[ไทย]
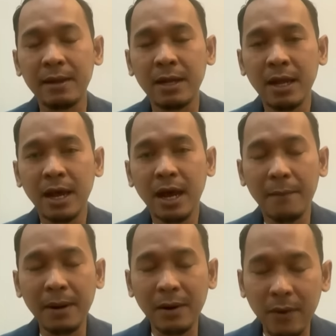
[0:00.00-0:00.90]
น
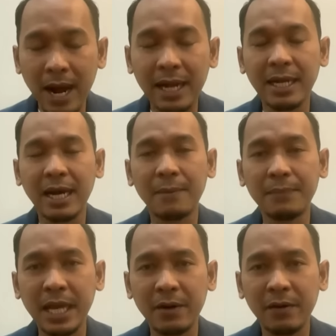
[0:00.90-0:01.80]
เมื่อวานนะครับ
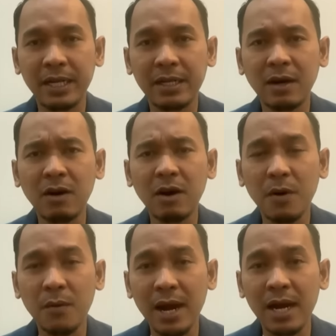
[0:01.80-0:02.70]
ถ้าเราเห็นเขาก็บ
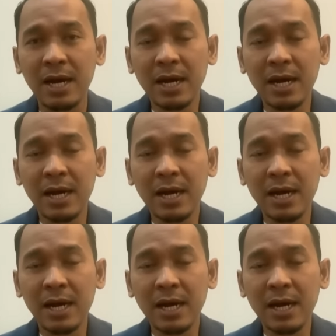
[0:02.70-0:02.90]
อกว่า